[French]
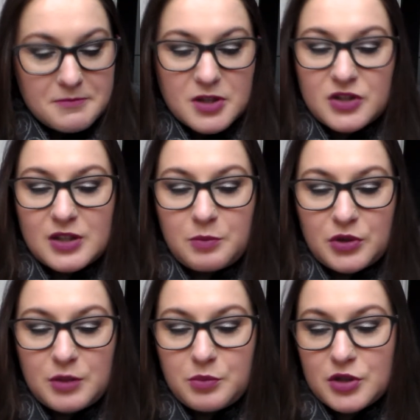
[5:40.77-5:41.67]
cette
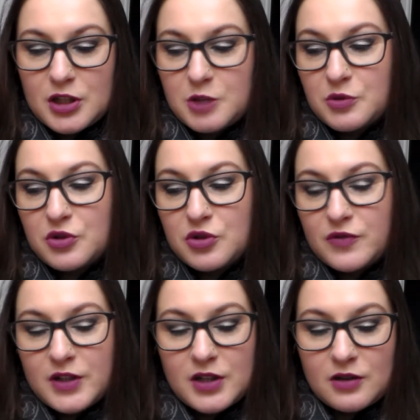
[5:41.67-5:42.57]
petite pochette, je pense que je
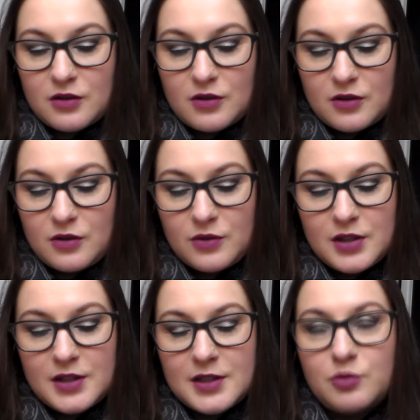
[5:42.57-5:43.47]
vais
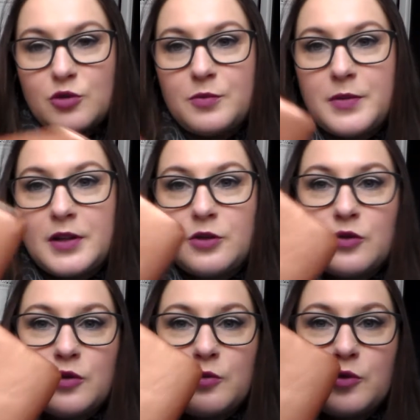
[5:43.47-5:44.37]
l'utiliser pour mettre
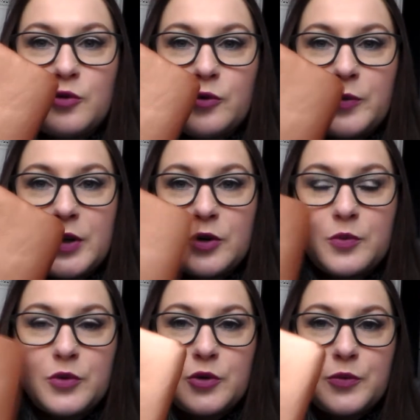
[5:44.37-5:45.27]
mon make-up